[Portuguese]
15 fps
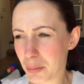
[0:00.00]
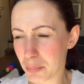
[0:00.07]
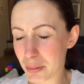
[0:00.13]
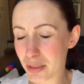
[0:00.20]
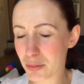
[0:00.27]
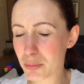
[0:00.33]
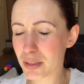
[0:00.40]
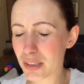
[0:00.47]

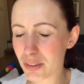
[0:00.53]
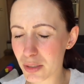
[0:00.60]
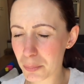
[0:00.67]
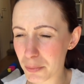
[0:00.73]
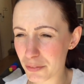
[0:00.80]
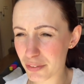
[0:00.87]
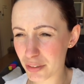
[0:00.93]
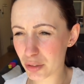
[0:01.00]
mesmo sendo da
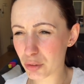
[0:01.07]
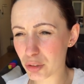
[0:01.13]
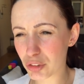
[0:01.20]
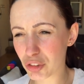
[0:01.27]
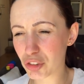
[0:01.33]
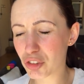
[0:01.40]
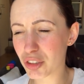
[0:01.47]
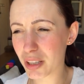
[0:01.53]
prefeitura, a
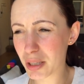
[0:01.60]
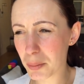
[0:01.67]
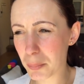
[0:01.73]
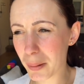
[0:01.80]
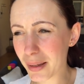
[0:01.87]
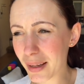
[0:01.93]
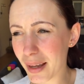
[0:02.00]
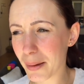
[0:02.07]
gente tem que
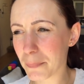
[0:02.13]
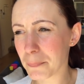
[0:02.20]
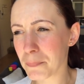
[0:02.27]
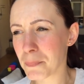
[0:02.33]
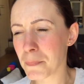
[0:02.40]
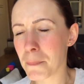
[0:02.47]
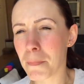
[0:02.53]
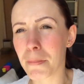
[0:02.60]
pagar.
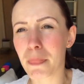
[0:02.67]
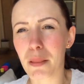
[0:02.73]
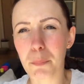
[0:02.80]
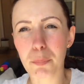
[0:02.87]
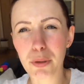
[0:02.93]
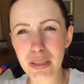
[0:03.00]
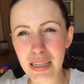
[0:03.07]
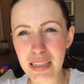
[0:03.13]

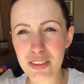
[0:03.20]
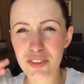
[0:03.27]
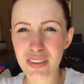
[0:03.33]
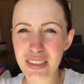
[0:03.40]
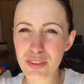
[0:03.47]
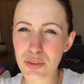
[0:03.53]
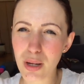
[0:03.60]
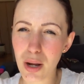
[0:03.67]
Porque eles
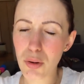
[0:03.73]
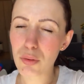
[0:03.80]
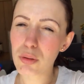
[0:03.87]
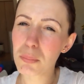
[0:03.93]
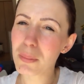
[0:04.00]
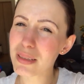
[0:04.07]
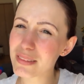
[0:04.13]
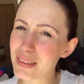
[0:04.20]
fazem o
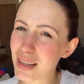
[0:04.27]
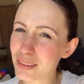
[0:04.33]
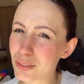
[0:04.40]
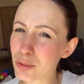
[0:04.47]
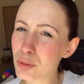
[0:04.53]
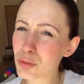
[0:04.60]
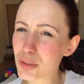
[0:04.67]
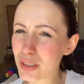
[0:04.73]
cálculo
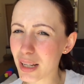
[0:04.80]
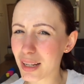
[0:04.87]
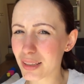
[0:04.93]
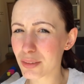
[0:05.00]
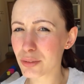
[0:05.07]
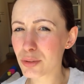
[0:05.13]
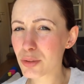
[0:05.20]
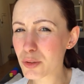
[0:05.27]
baseado no
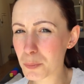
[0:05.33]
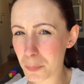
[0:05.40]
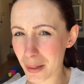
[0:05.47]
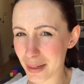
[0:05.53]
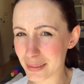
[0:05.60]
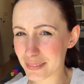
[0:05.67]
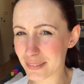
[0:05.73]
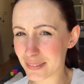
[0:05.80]
salário dos
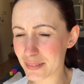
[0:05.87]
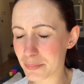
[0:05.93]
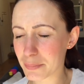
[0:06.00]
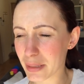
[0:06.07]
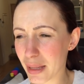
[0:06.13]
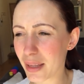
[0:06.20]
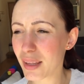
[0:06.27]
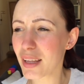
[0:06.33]
pais,
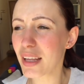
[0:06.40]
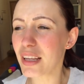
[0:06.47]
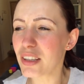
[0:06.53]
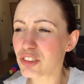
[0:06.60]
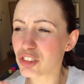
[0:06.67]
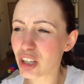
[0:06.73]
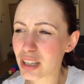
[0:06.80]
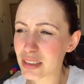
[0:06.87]
né?
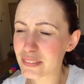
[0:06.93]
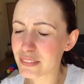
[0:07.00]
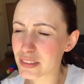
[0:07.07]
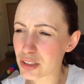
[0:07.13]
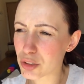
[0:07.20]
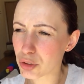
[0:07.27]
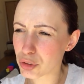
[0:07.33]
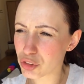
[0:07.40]
Já
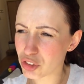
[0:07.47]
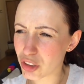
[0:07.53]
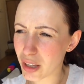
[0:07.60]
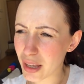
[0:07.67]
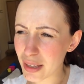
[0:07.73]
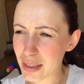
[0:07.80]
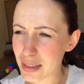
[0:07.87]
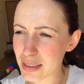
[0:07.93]
esse
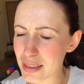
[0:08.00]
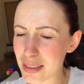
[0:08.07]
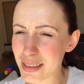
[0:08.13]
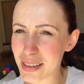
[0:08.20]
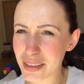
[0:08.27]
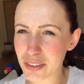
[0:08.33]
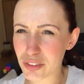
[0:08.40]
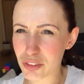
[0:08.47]
Yotien aí,
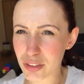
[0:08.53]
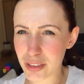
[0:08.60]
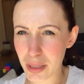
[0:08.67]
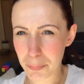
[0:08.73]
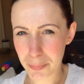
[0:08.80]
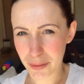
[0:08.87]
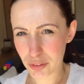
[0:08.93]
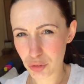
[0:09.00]
que é, que
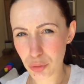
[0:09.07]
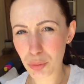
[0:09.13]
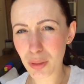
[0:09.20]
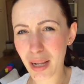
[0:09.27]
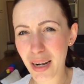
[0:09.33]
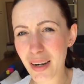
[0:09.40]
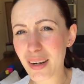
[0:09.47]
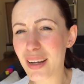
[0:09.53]
é
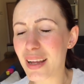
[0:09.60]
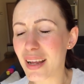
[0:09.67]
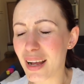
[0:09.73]
particular,